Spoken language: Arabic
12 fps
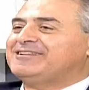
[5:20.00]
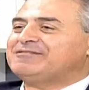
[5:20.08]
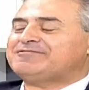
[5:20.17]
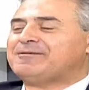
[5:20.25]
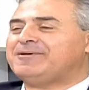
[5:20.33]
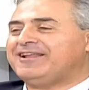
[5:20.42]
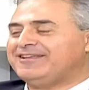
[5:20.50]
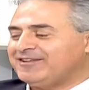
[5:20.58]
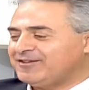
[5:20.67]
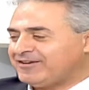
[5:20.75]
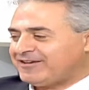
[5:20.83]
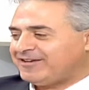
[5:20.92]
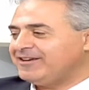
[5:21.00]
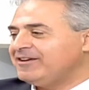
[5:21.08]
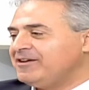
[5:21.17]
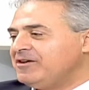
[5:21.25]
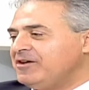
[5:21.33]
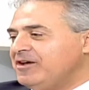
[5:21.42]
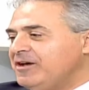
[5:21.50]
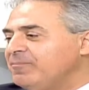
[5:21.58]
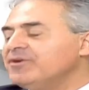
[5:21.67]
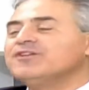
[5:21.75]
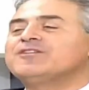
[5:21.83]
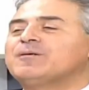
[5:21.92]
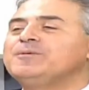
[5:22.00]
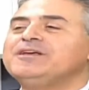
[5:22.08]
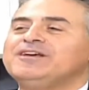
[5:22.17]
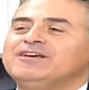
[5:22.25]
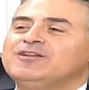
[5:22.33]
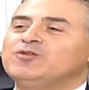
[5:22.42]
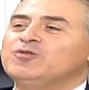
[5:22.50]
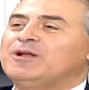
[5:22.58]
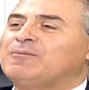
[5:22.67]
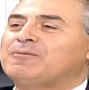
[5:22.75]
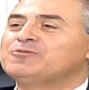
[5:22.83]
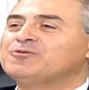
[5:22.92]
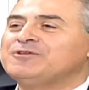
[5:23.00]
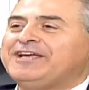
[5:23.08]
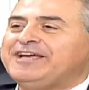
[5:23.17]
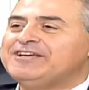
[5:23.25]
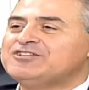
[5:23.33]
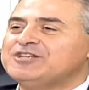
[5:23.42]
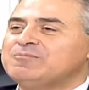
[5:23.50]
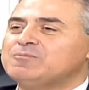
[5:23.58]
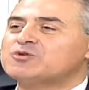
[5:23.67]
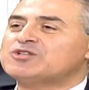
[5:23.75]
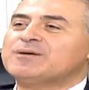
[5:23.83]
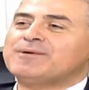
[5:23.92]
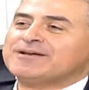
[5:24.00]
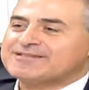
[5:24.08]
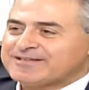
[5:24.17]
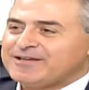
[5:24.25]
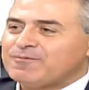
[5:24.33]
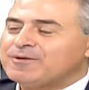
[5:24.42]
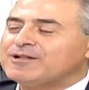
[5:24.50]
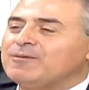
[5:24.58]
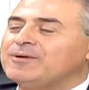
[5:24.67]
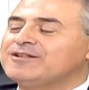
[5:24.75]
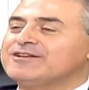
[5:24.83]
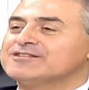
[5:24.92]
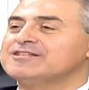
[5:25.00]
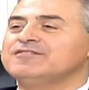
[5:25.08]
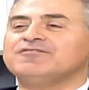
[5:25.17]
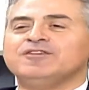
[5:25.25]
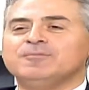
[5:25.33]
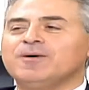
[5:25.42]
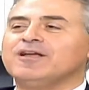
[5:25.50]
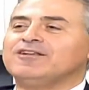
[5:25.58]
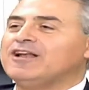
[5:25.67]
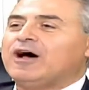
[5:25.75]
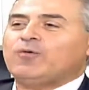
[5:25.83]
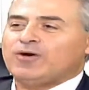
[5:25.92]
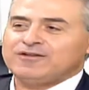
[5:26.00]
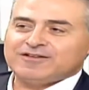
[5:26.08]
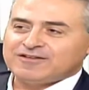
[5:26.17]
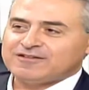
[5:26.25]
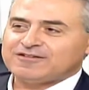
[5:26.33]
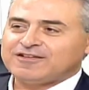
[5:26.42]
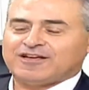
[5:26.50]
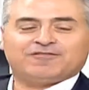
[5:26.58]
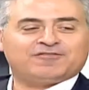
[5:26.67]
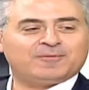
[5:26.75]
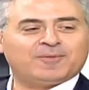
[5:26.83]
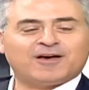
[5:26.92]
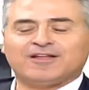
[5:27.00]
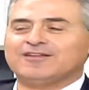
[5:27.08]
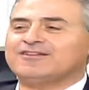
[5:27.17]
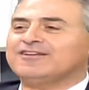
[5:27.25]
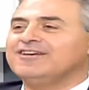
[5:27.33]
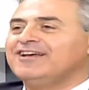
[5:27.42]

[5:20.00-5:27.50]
تتفهم علي دغري من الطبيعي انه لما بتكوني عايشه بمجتمع صغير مثل المدرسه في بعض القوانين يعني في بعض